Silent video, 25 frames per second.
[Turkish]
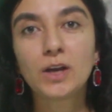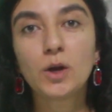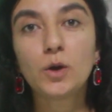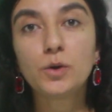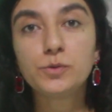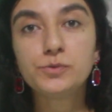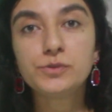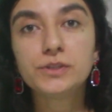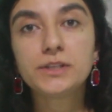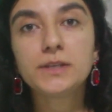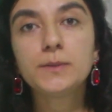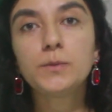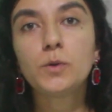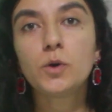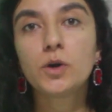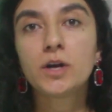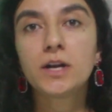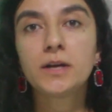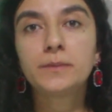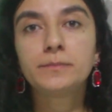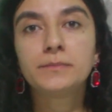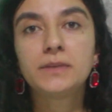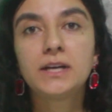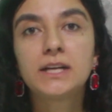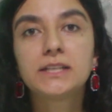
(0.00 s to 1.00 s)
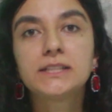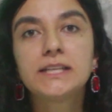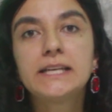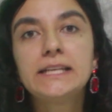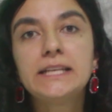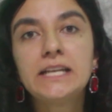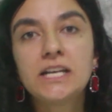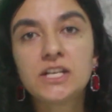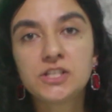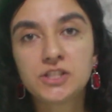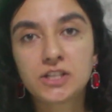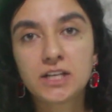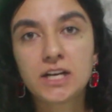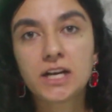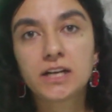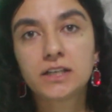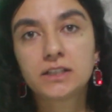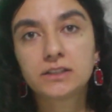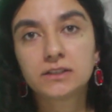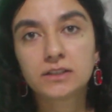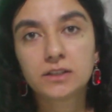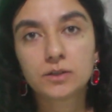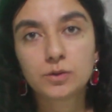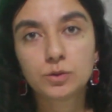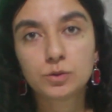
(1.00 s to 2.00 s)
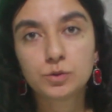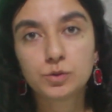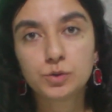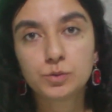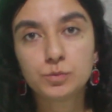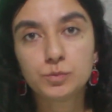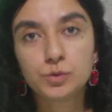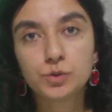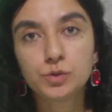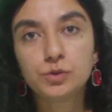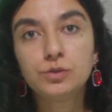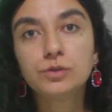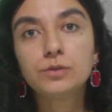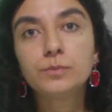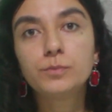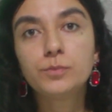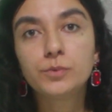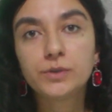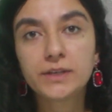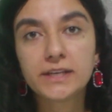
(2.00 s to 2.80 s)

Önceki programlarda enerjiler hakkında konuşmuştuk.